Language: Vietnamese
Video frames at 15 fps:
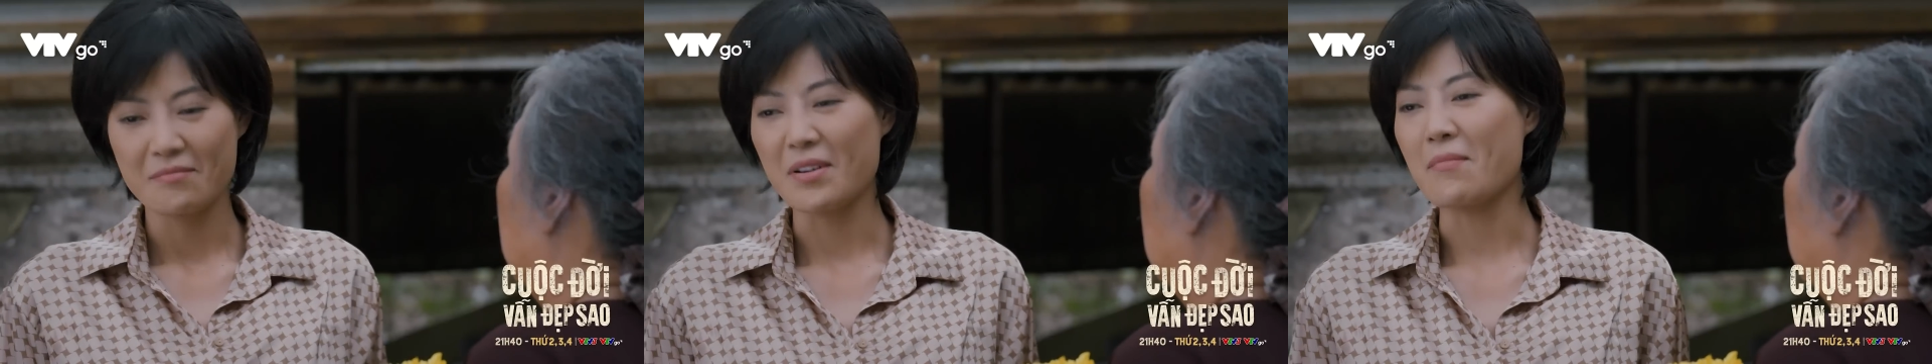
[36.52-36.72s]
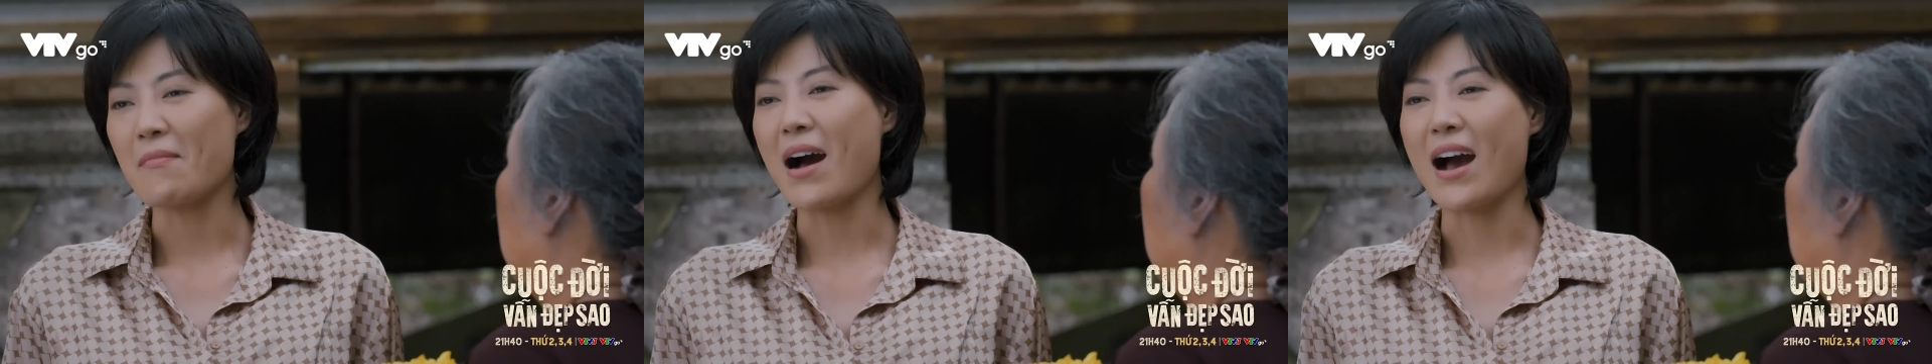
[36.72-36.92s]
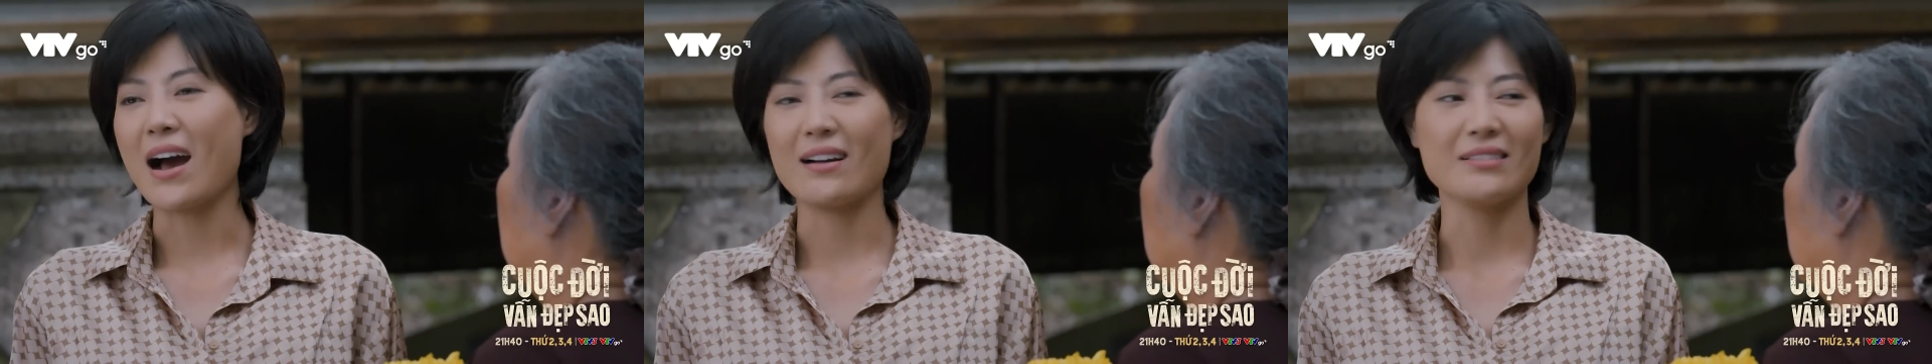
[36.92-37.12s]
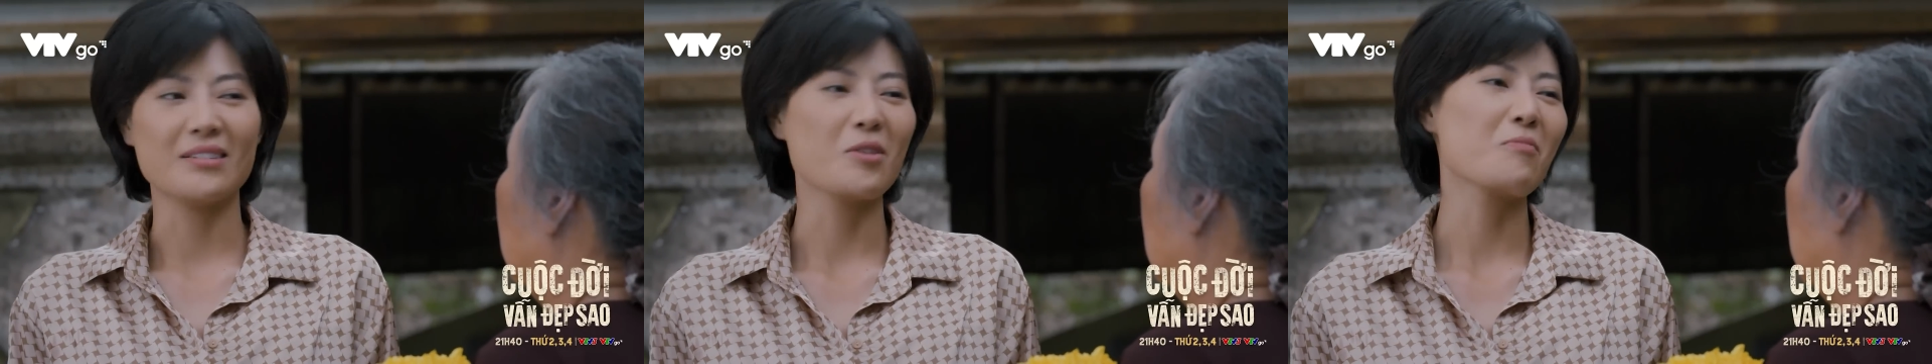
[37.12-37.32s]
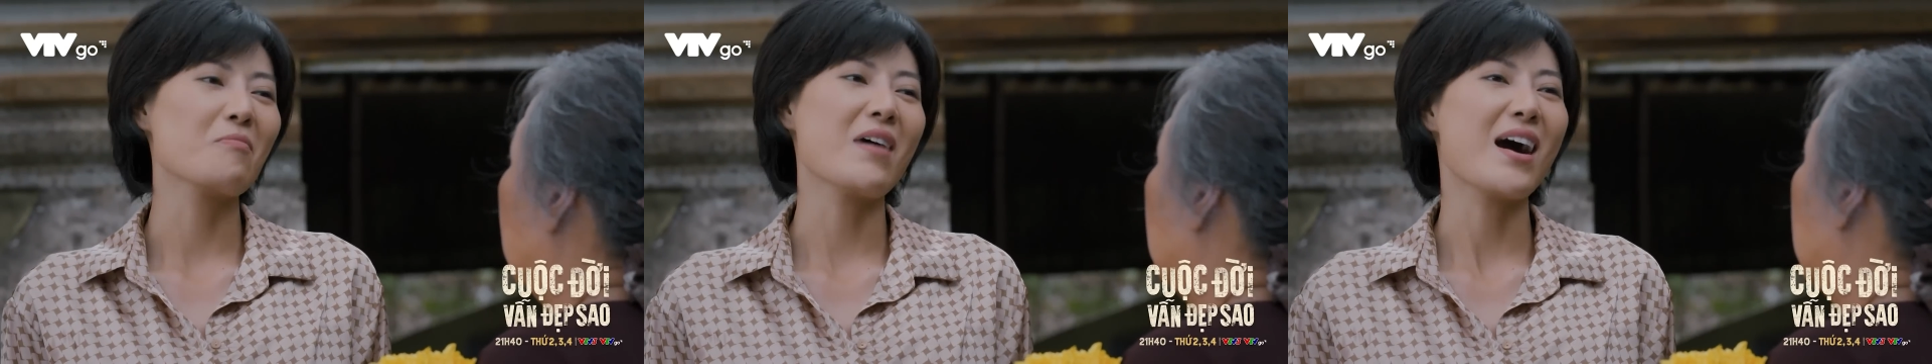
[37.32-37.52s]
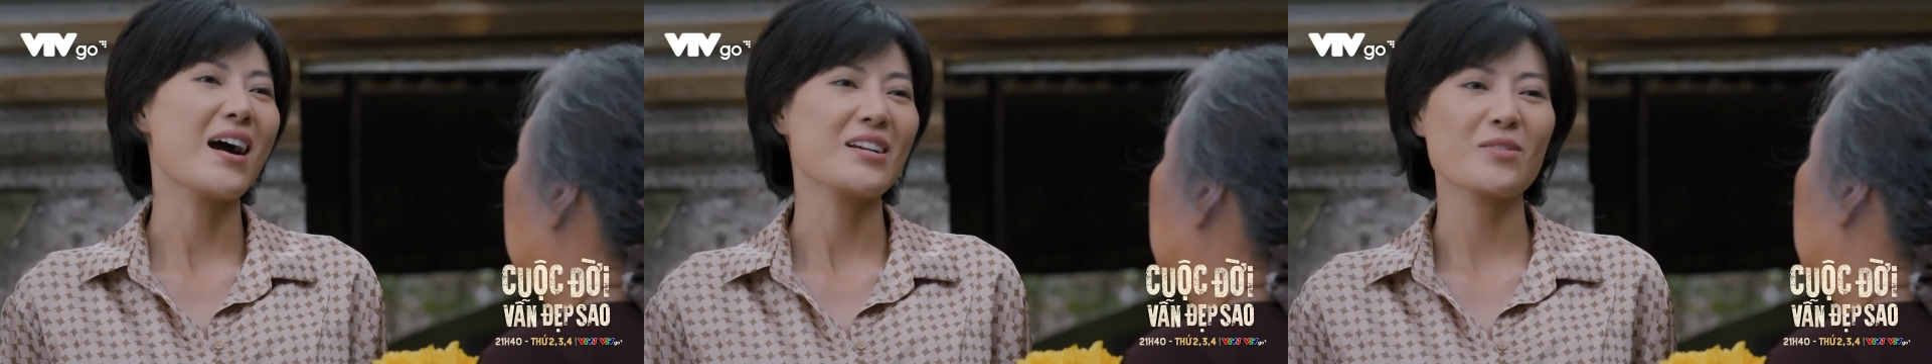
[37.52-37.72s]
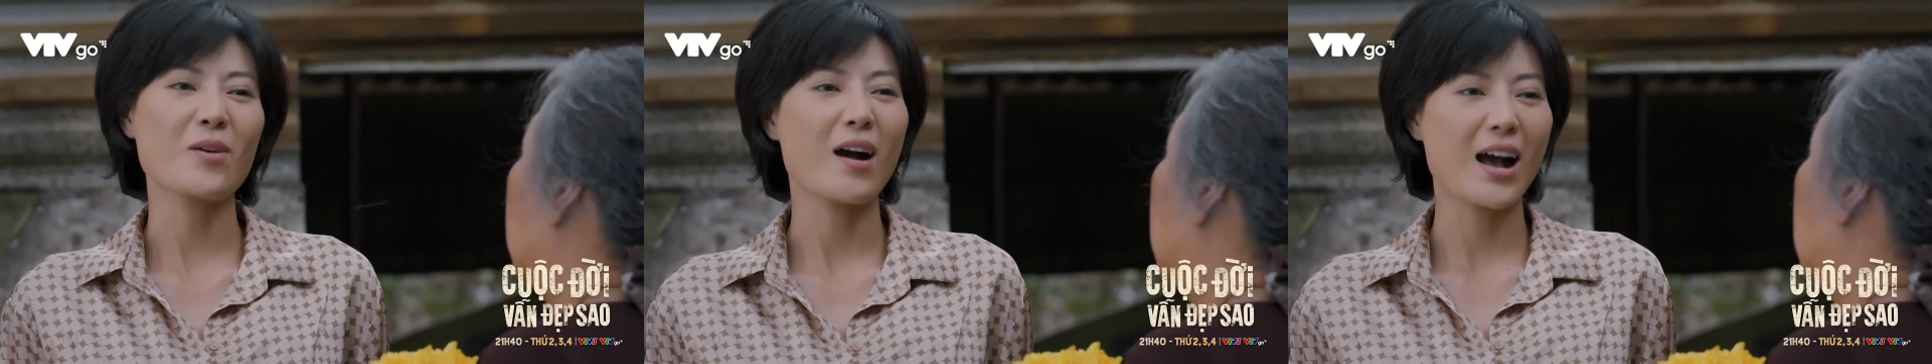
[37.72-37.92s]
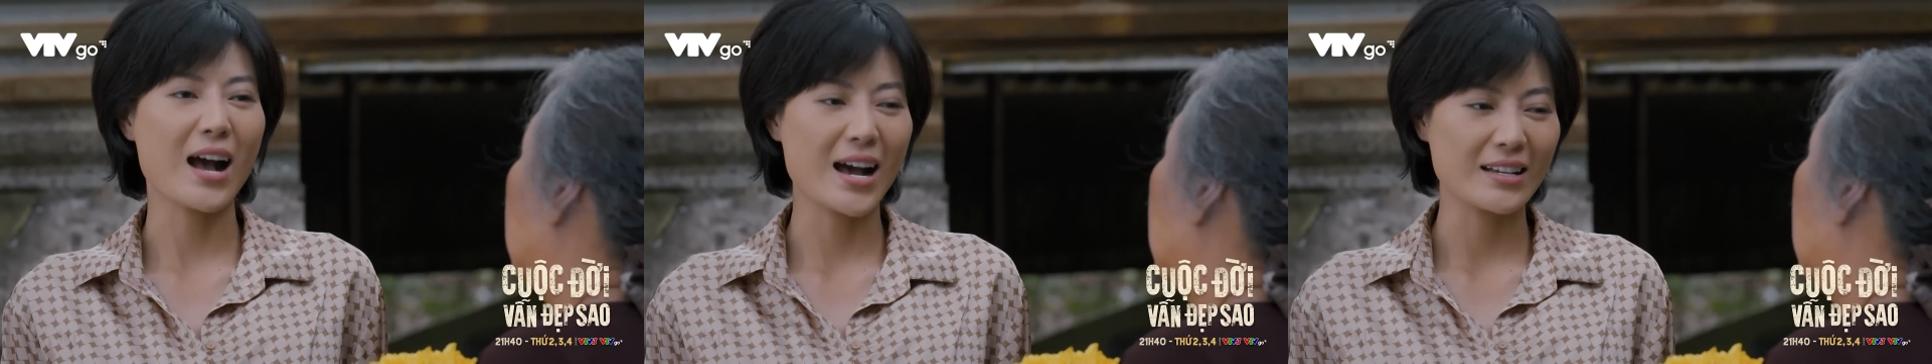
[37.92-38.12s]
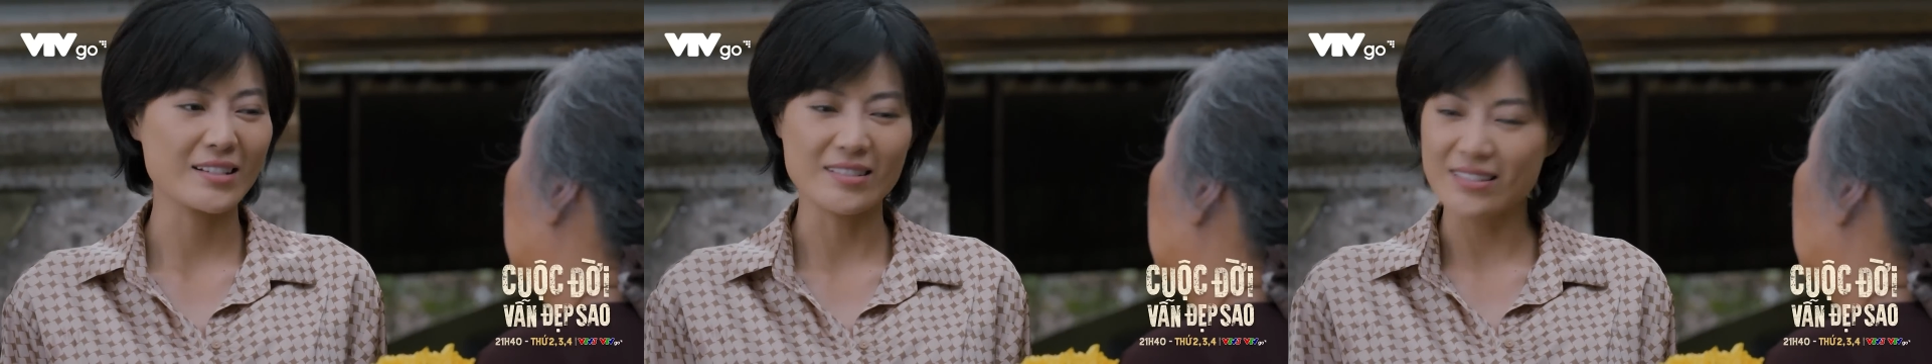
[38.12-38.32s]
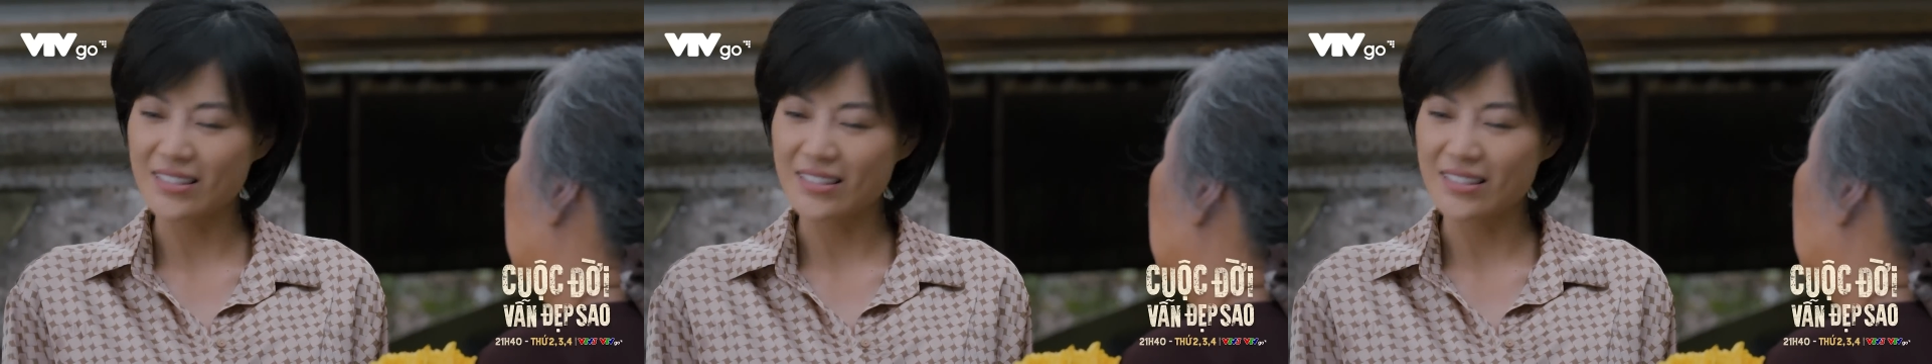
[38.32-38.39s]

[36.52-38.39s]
Mà bà Lục bà ấy dọa ai,